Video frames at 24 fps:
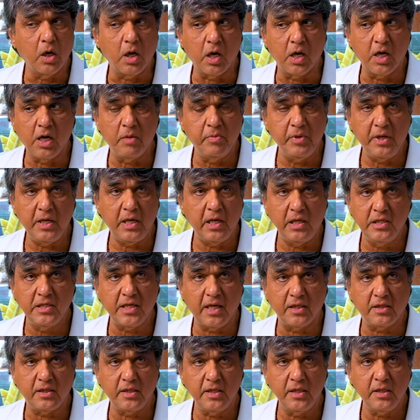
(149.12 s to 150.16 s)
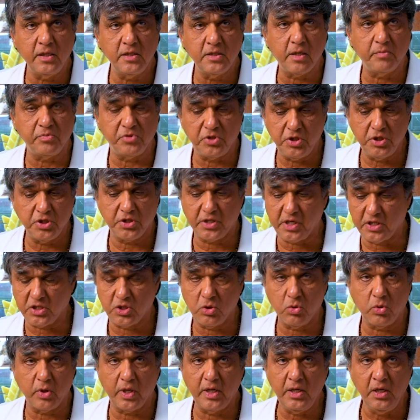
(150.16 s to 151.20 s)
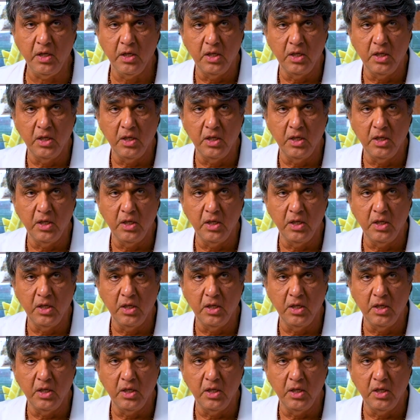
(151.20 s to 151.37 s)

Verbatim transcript: गंगा भी हिल जाती है सब चीज़ कैसे हो गई